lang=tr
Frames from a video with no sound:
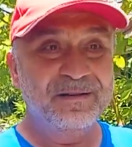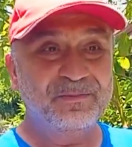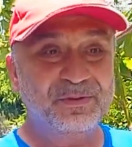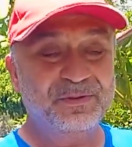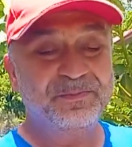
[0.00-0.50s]

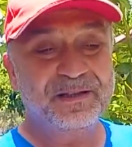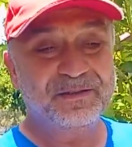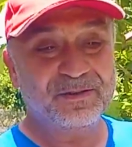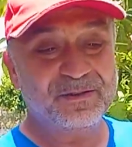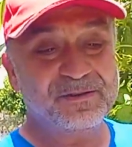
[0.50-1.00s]
Bugün
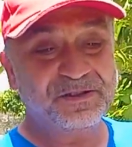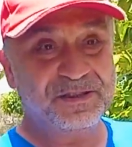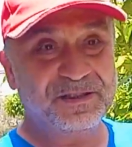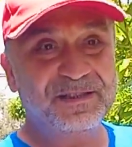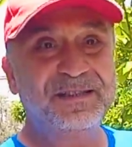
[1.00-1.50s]

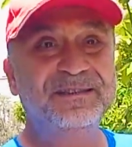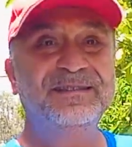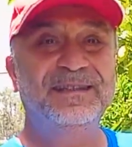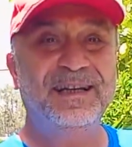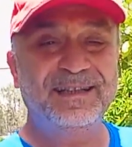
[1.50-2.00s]
meteorolojinin
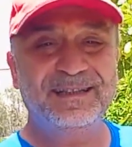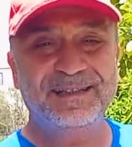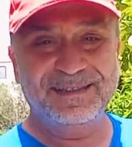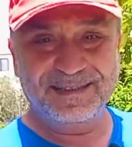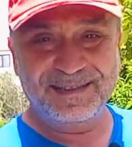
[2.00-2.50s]

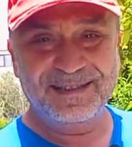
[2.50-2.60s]
yayınladığı